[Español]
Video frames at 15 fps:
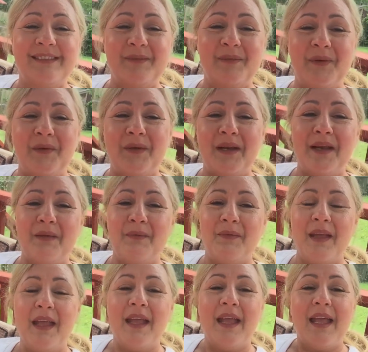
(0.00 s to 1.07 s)
después viene
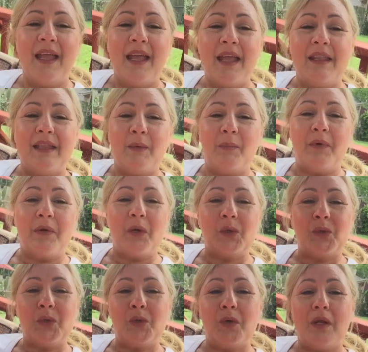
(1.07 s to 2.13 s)
el después del
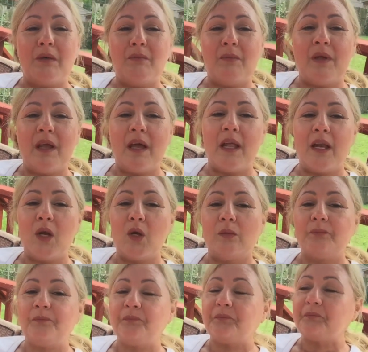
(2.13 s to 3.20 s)
otoño el
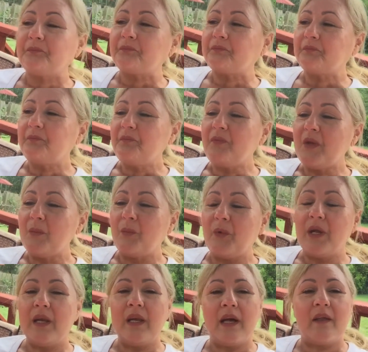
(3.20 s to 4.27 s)
invierno.
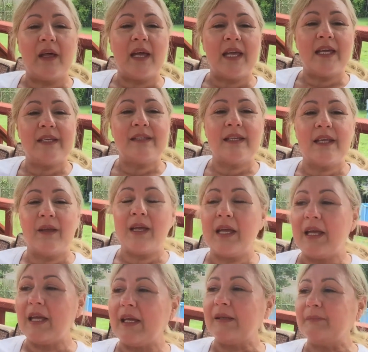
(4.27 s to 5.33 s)
Pues nada,
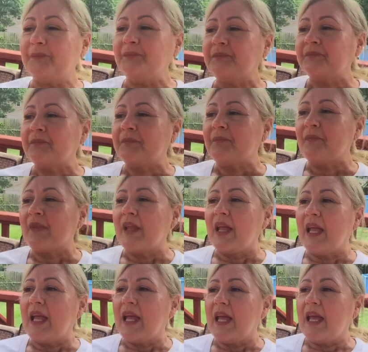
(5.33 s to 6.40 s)
este
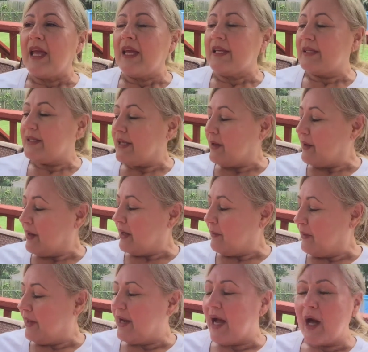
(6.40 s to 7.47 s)
este
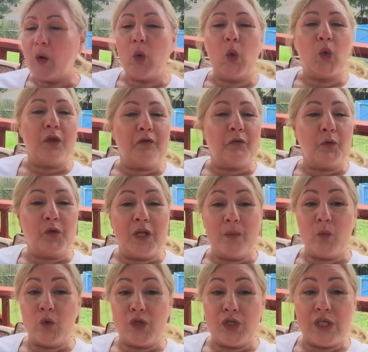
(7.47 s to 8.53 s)
verano lo disfruté
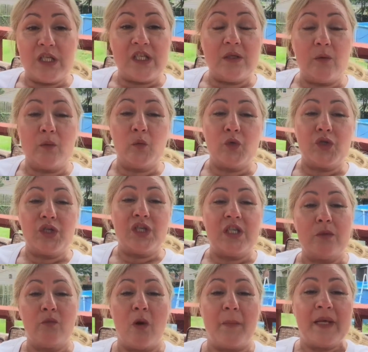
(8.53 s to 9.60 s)
muchísimo,
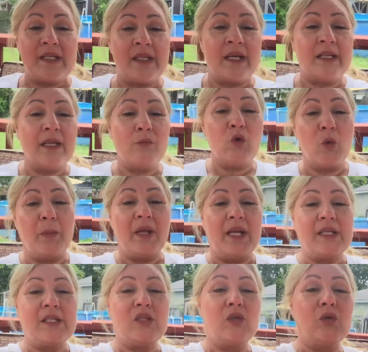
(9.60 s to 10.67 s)
muchísimo. A pesar de mi
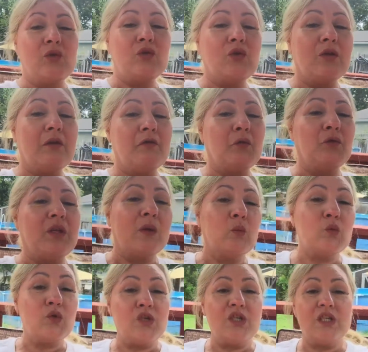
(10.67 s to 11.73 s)
operación, yo disfruté
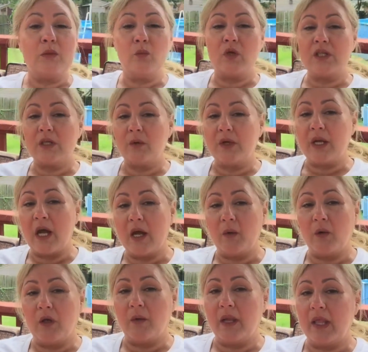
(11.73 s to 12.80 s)
muchísimo este
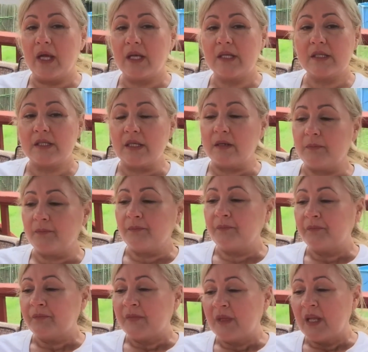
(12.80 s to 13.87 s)
verano, la verdad que sí.
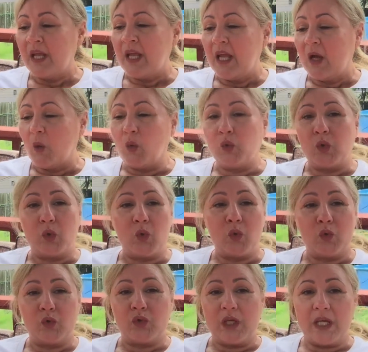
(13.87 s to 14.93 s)
Junto
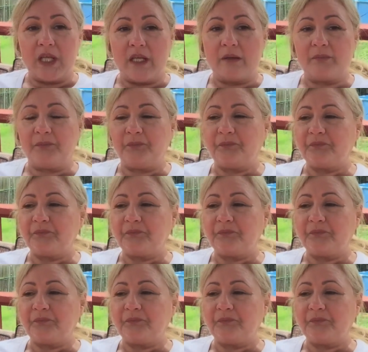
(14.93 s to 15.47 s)
con ustedes